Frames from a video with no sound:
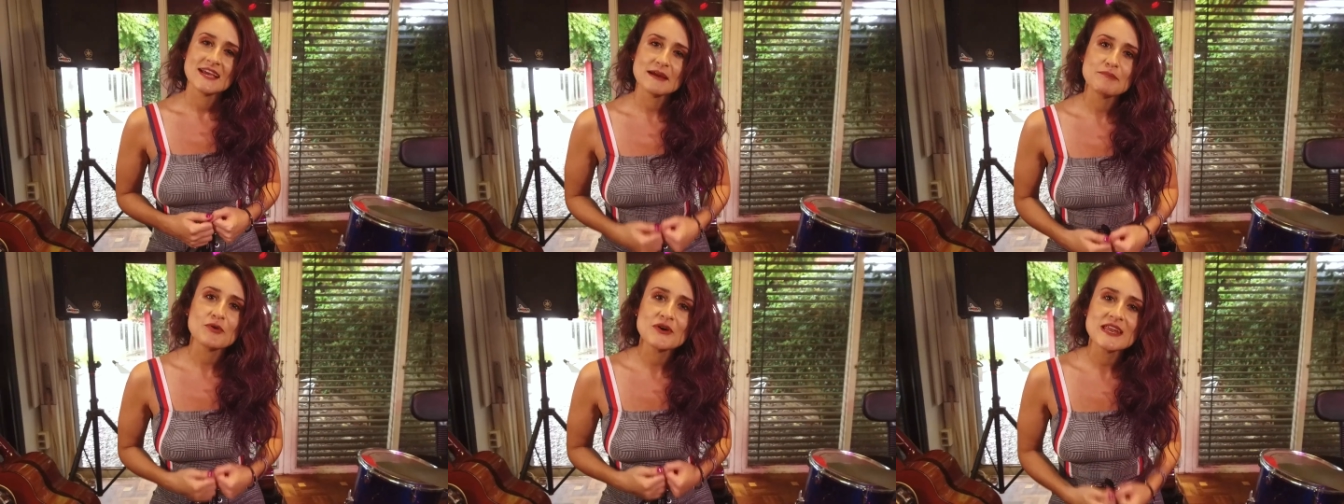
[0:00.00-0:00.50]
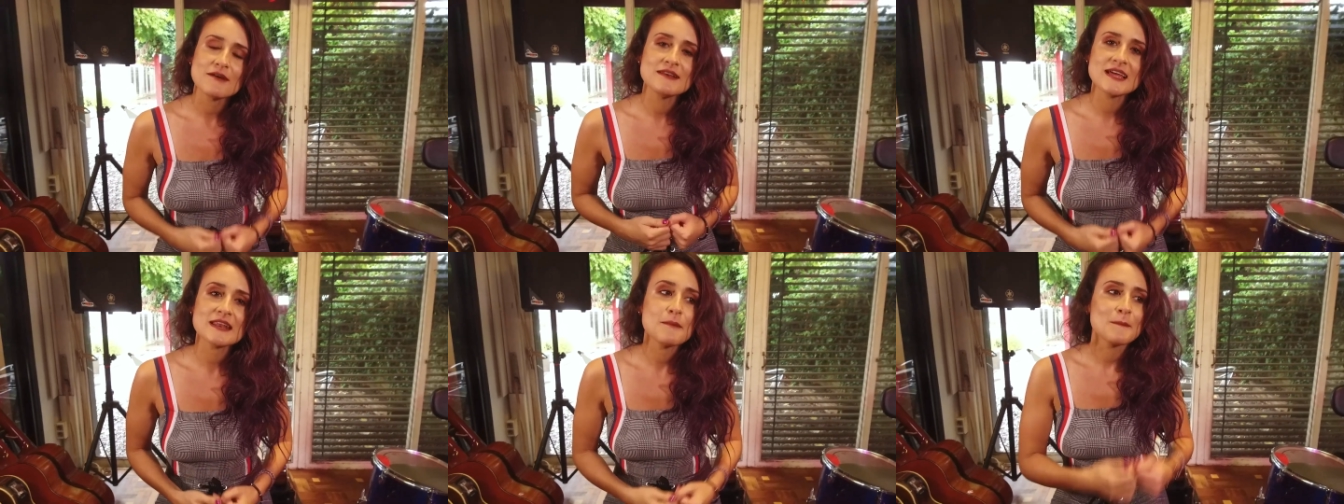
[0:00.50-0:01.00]
es poder
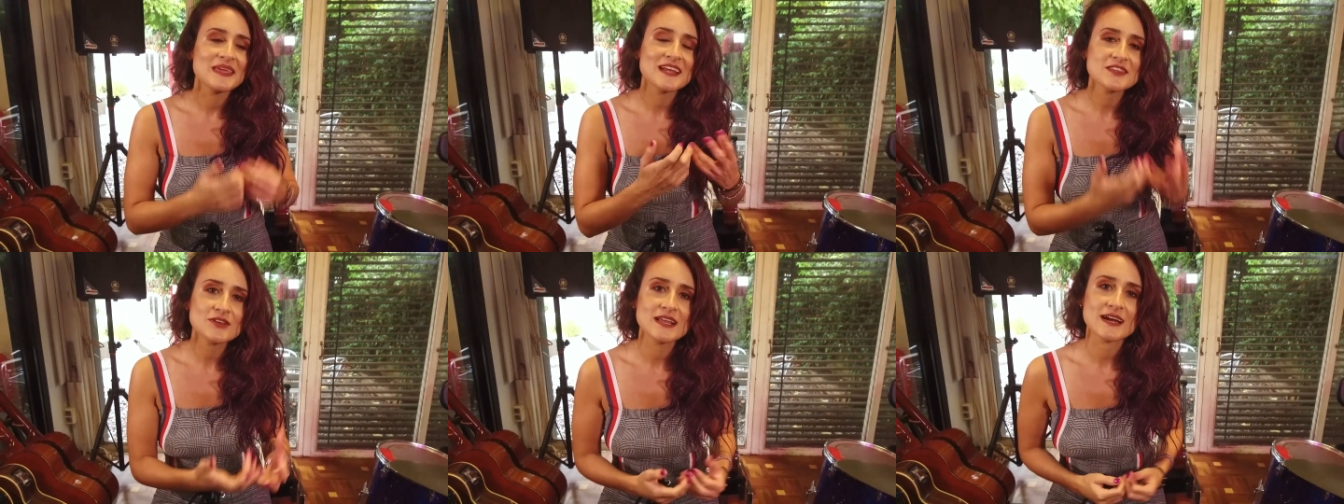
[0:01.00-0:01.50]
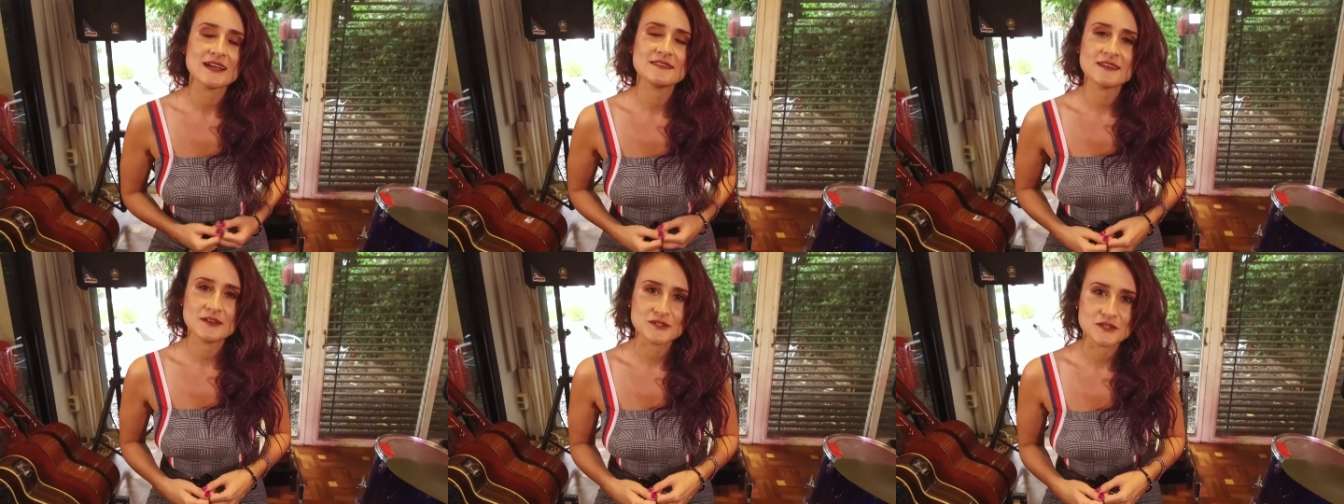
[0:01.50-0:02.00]
hablar mirando a la
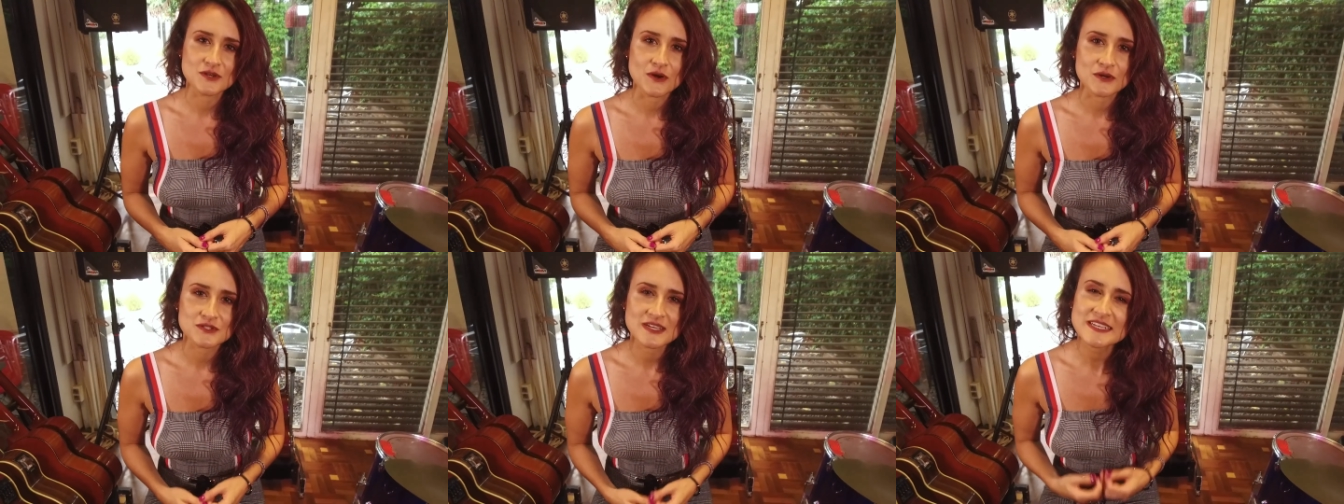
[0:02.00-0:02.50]
gente a los ojos.